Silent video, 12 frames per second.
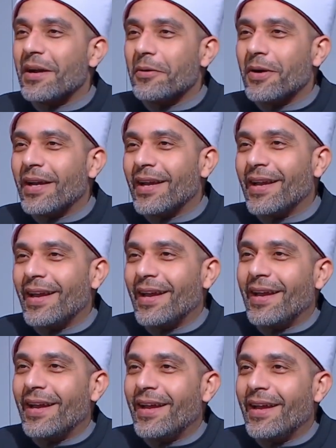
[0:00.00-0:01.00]

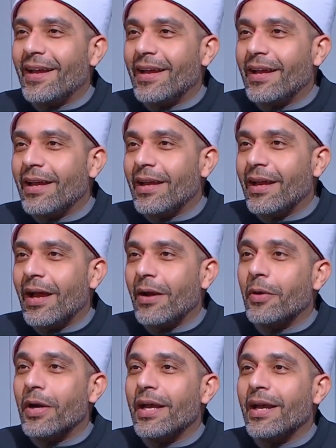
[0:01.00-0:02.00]
هواها الله
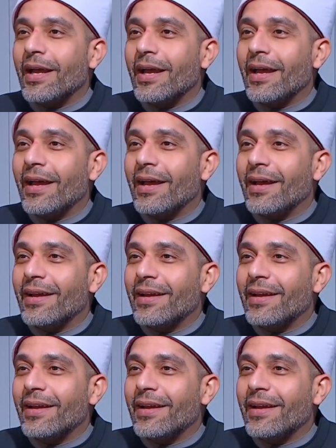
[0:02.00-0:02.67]
هواها